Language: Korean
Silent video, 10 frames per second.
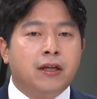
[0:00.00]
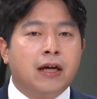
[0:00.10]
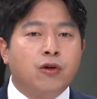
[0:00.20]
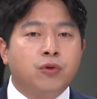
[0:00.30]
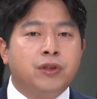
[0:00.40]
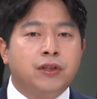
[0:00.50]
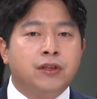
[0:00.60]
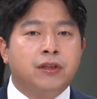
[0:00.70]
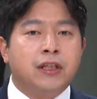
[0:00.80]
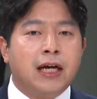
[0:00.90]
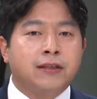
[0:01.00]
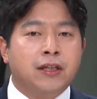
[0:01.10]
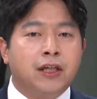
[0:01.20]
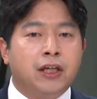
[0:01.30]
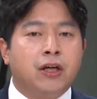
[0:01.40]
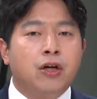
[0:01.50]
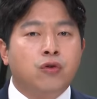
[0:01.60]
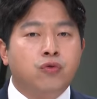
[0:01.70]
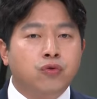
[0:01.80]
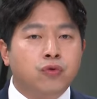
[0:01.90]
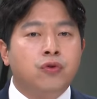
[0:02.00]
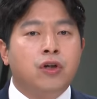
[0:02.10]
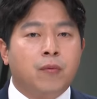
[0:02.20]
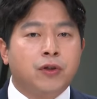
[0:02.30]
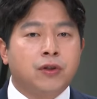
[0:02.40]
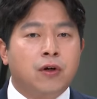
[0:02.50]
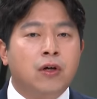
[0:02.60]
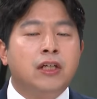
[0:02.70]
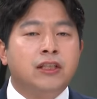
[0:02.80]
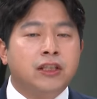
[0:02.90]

이 학교 측은 이 학생이 훈육을 넘어서